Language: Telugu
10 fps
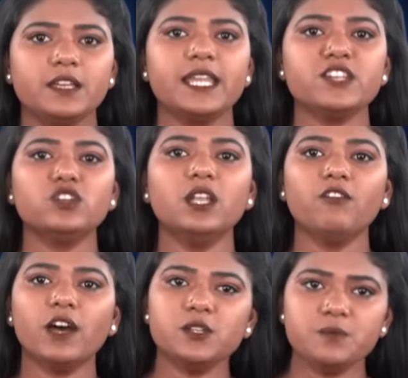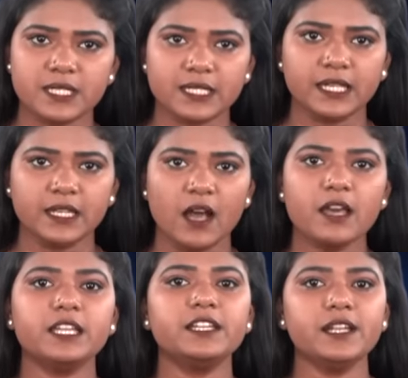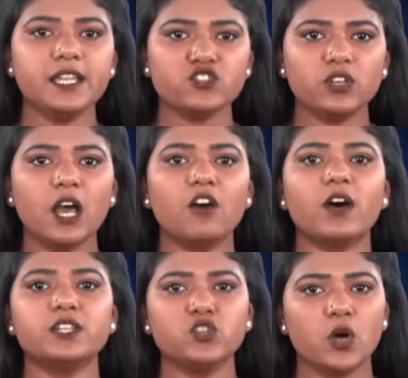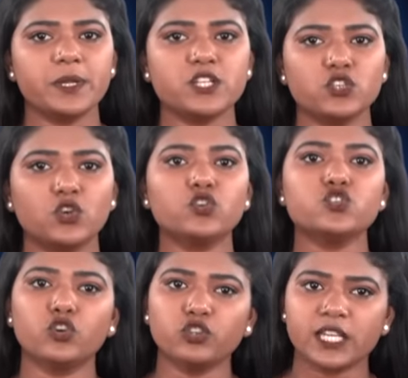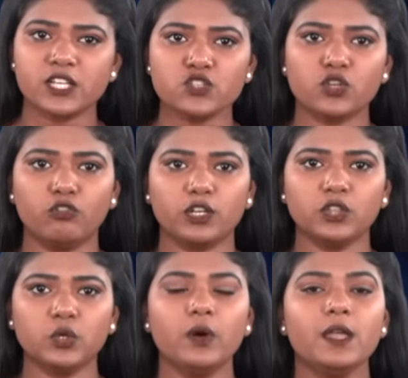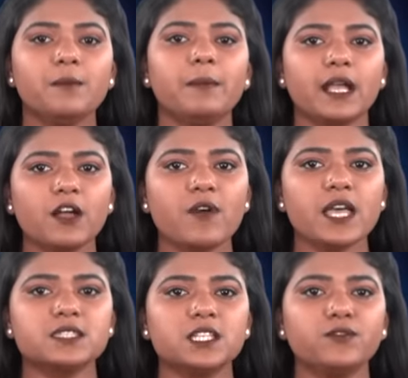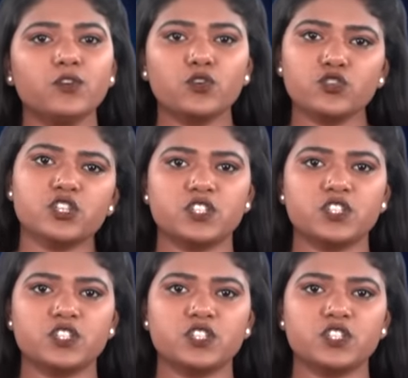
నేషనల్ అవార్డు మిస్ అయినా ఇంటర్నేషనల్ అవార్డు నామినేషన్లో చోటు దక్కించుకోవడంతో మెగా ఫ్యాన్స్ని ఫుల్ ఖుషి